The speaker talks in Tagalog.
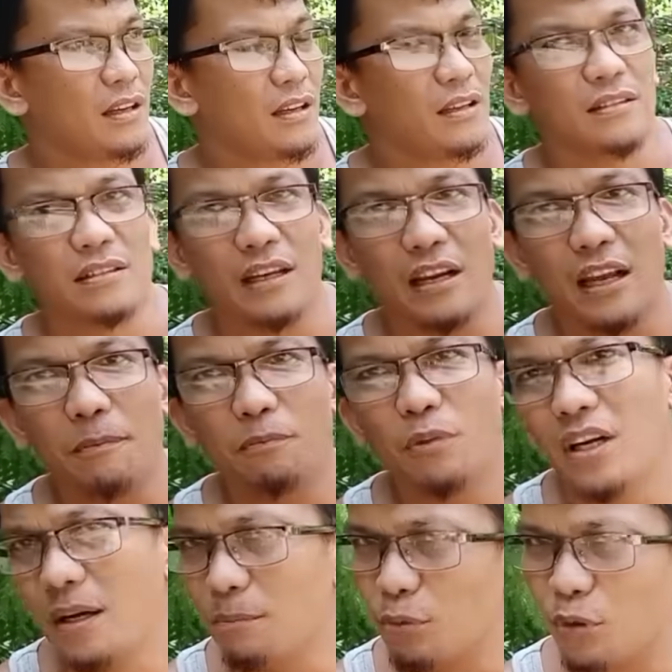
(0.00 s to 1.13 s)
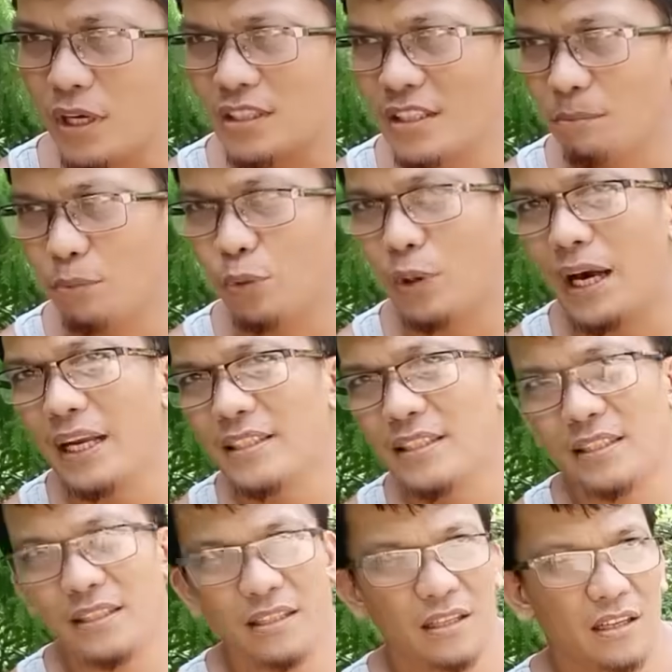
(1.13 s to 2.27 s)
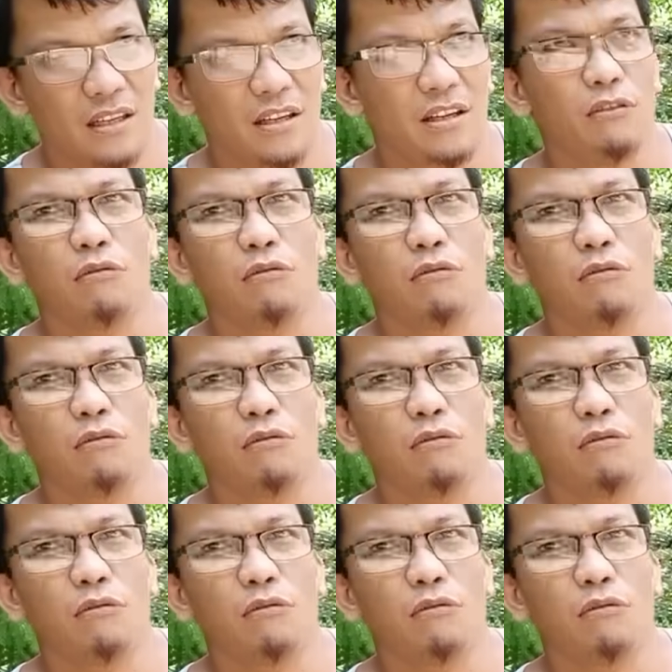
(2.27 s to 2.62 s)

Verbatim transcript: Sa ref, huwag kang bukas ng bukas. Huwag